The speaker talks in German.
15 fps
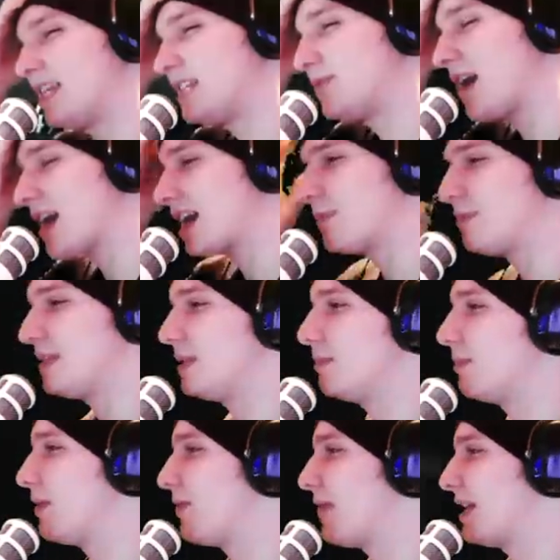ich wach
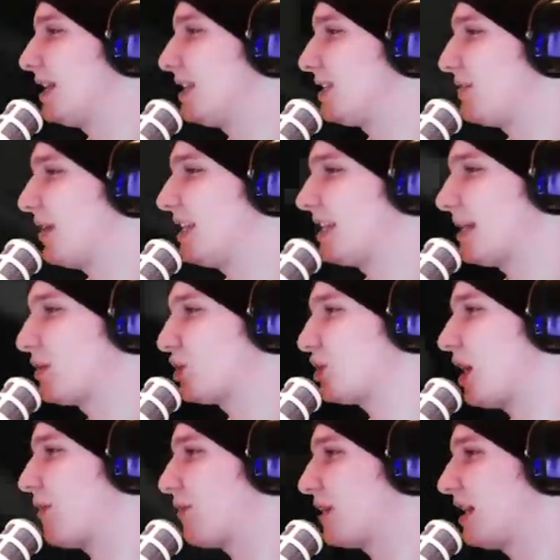geblieben, weil ich, wenn ich einmal
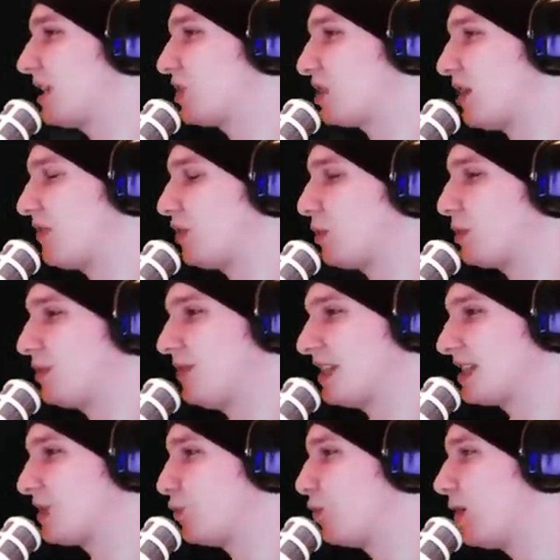schlafen gehe, dann schlafe ich auch bis
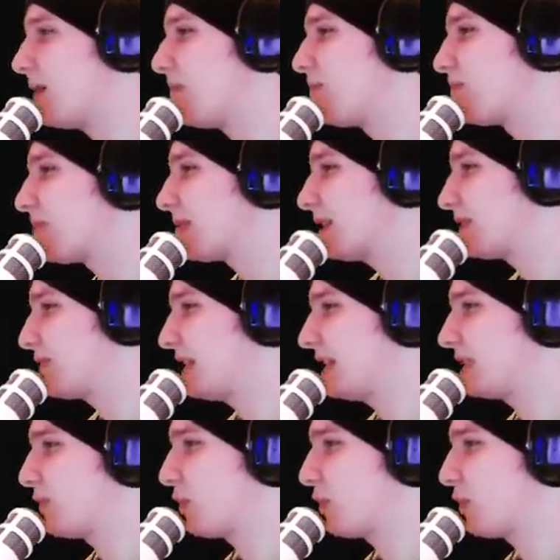14 Uhr. Deswegen, ich